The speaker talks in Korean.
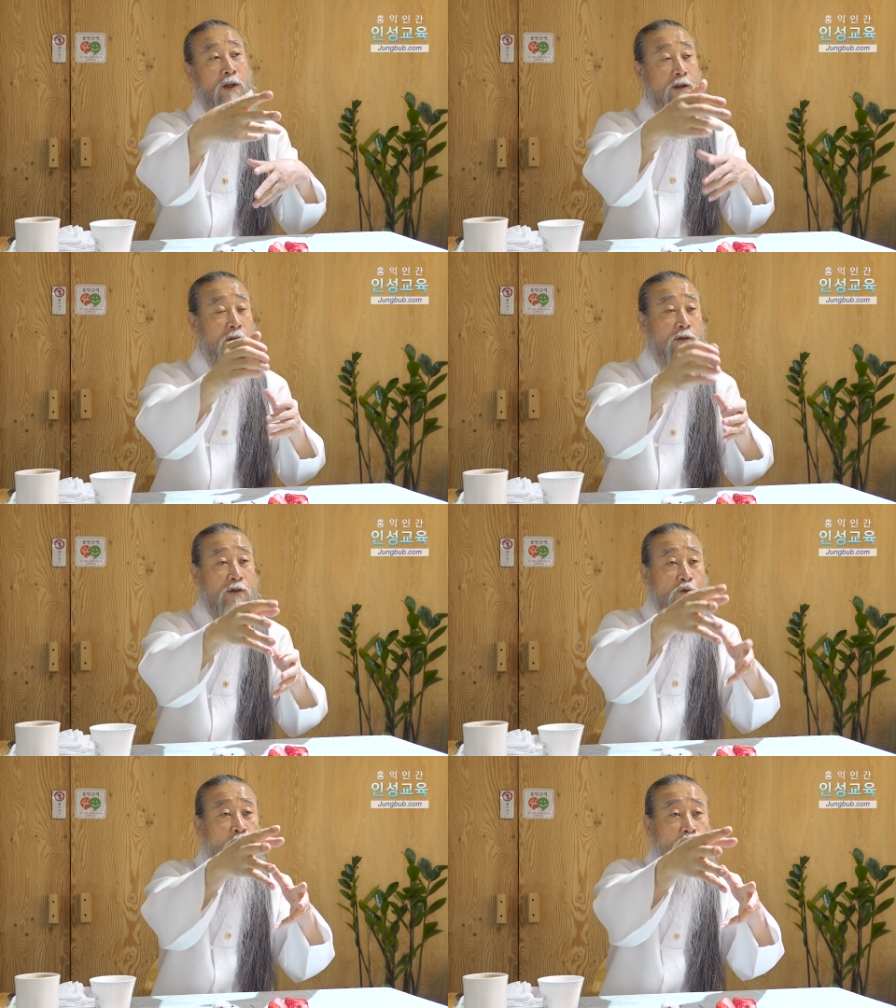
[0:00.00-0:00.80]

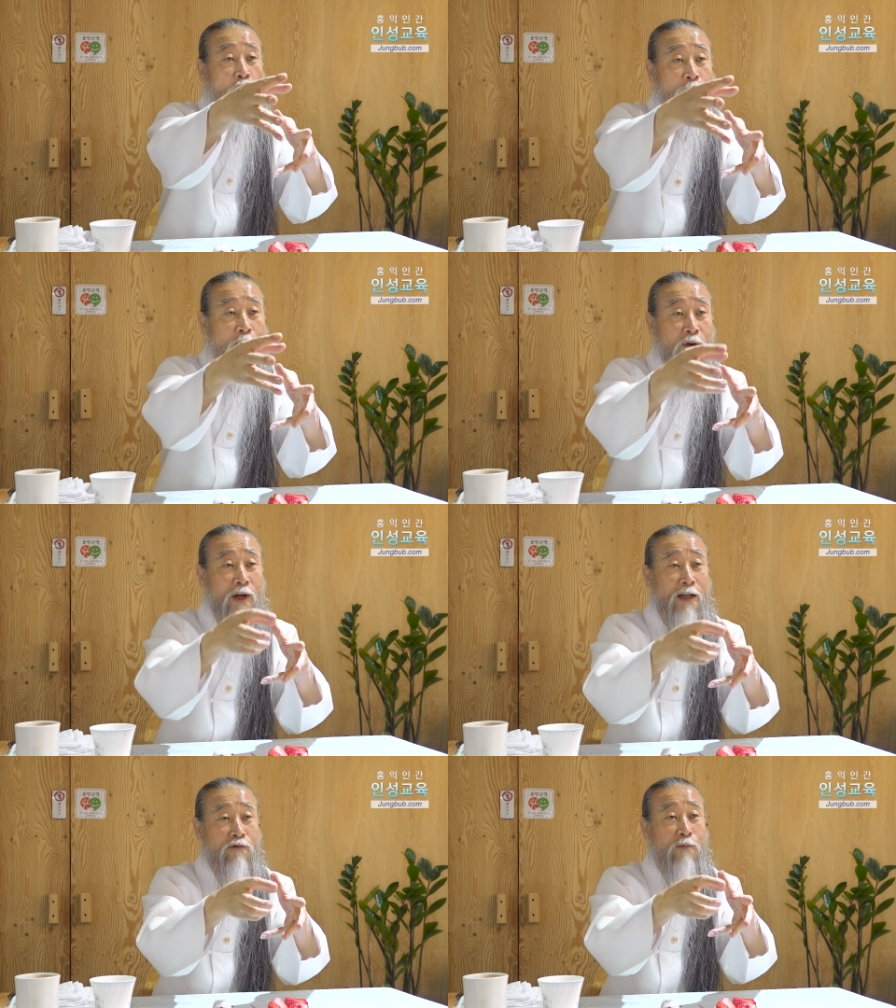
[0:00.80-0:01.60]
그래서 또 돈
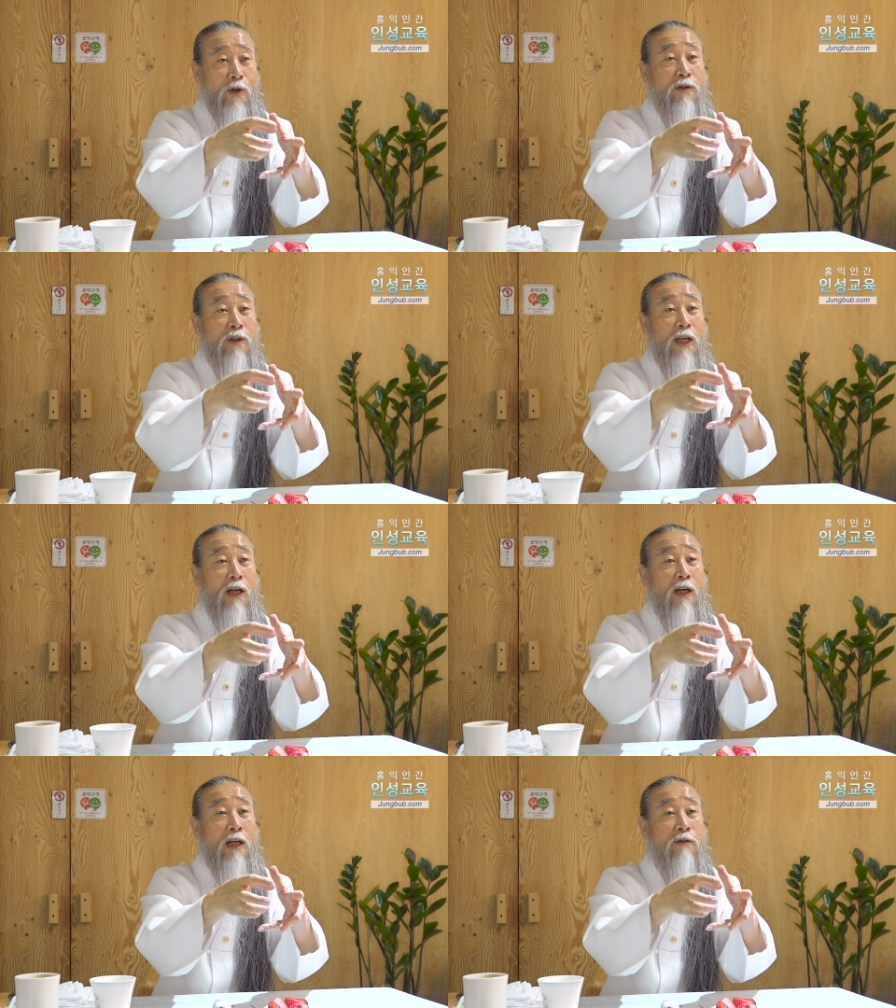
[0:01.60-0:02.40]
벌어가지고 뭐 어떻게
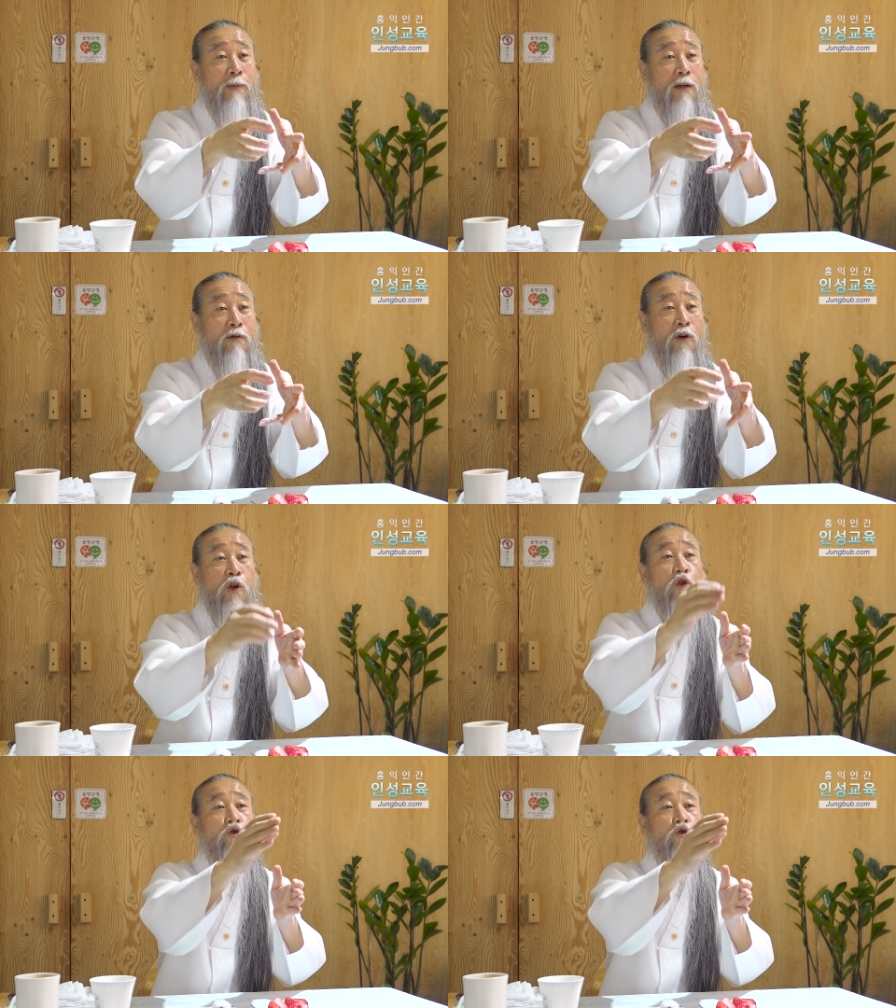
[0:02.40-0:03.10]
하려고 하지 말고